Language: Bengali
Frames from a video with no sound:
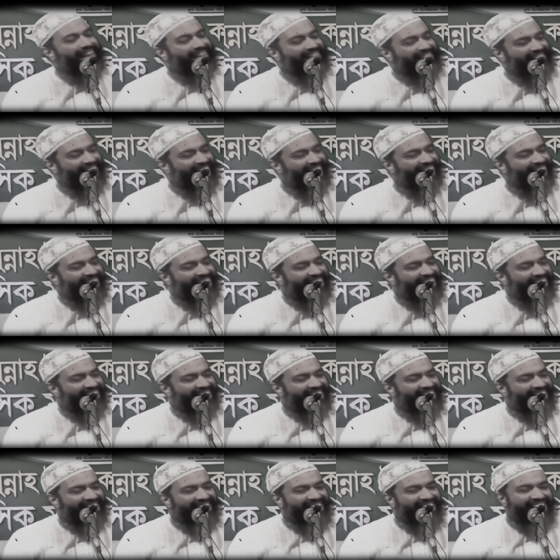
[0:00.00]
গরিবদের একটা
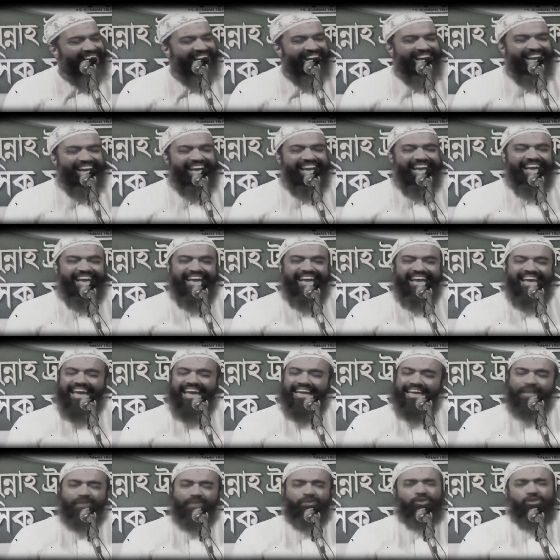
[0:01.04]

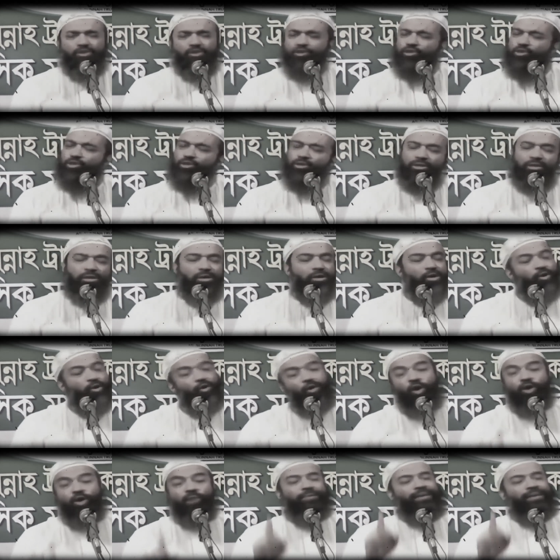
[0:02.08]
এটার জন্য
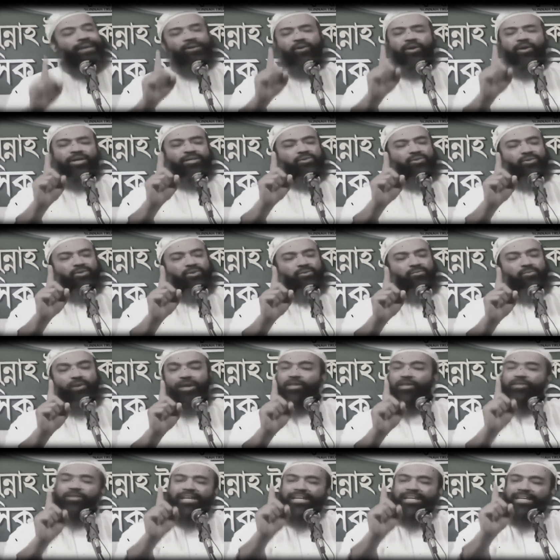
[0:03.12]
রোগ বের করেন
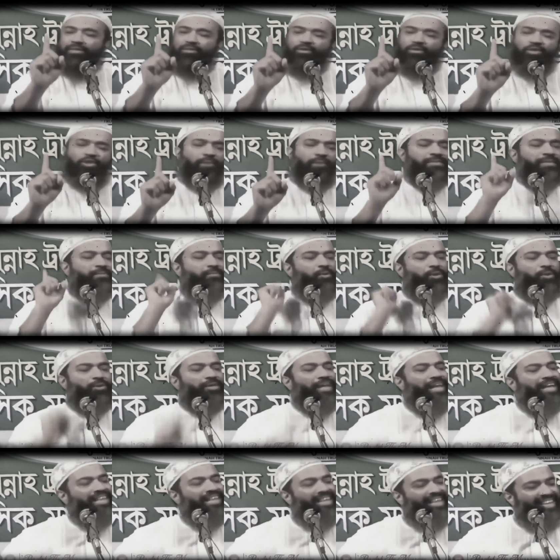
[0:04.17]
তো বলেন তো এটার জন্য
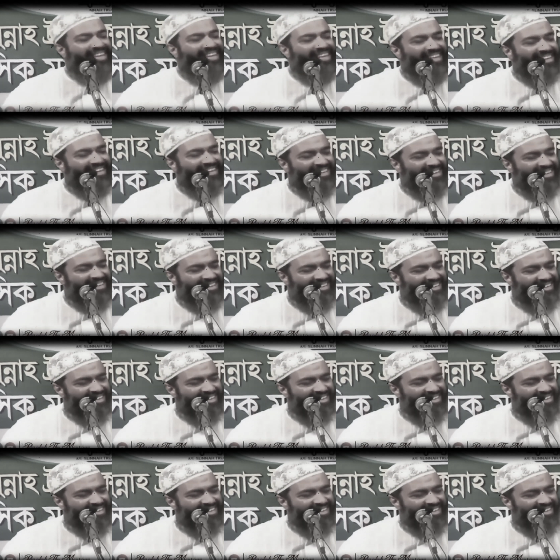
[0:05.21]
সবচেয়ে বড় দায়ীকে